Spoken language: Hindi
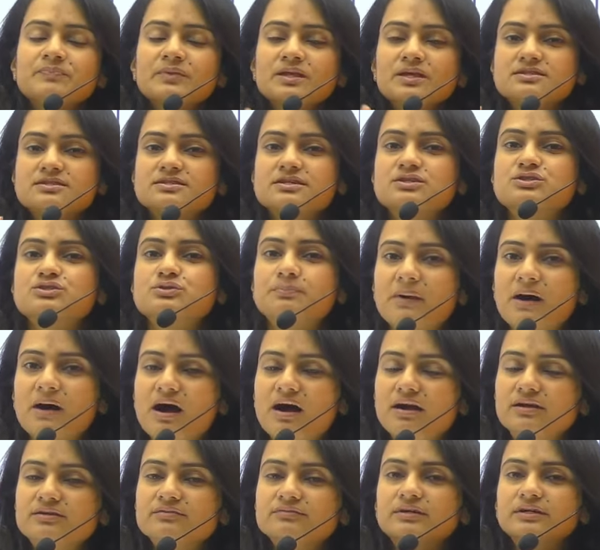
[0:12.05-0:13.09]
इसका जो
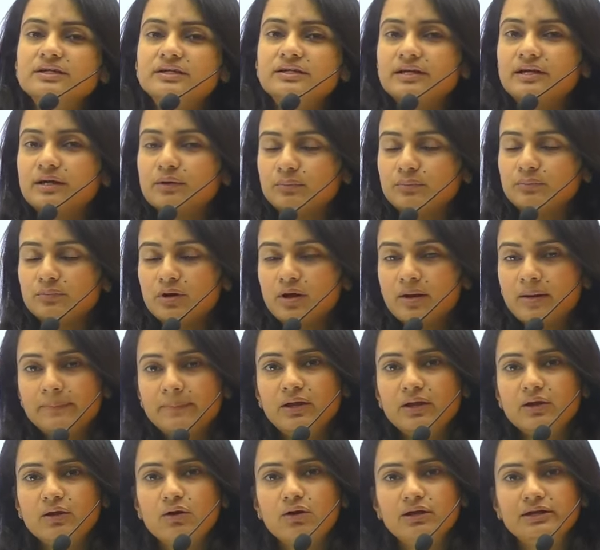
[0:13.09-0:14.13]
पार्ट वन है हम हमने
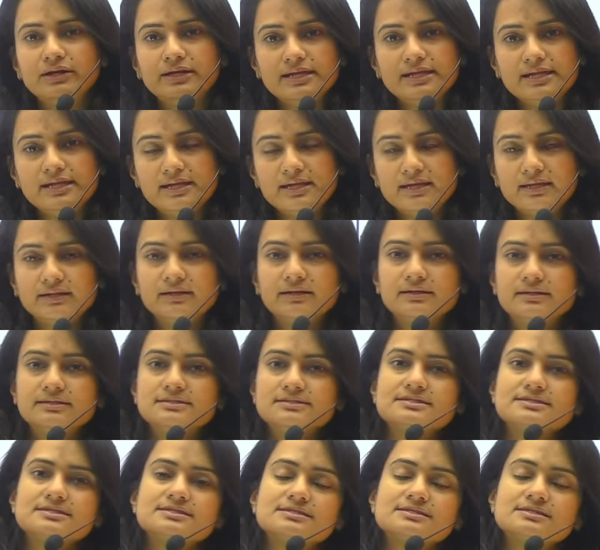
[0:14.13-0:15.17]
ऑलरेडी एक
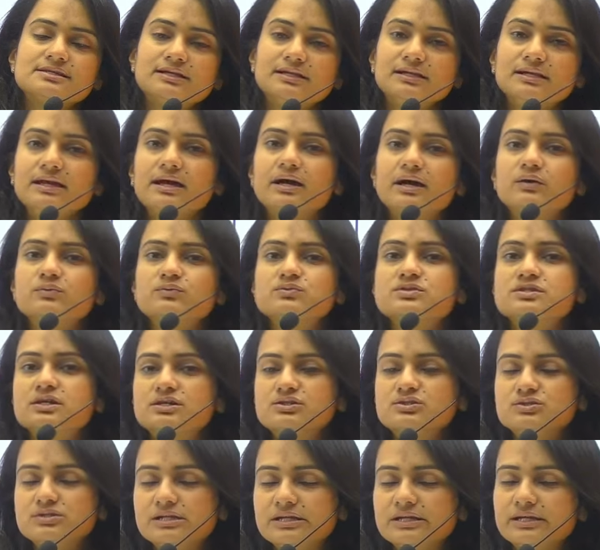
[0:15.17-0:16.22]
डिस्कस कर लिया उसका
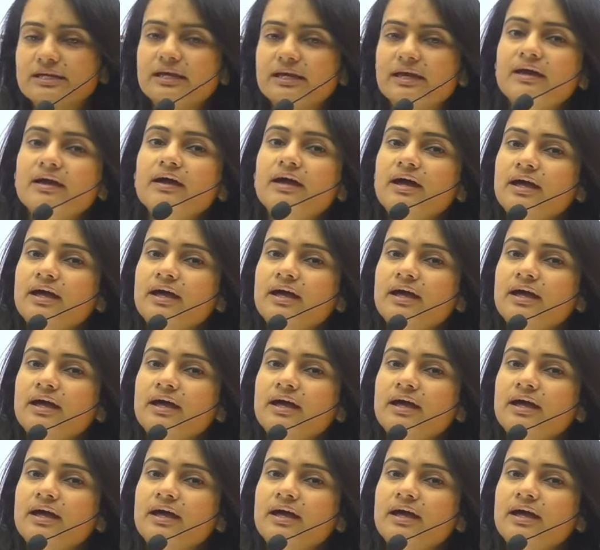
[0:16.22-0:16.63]
जो लिंक है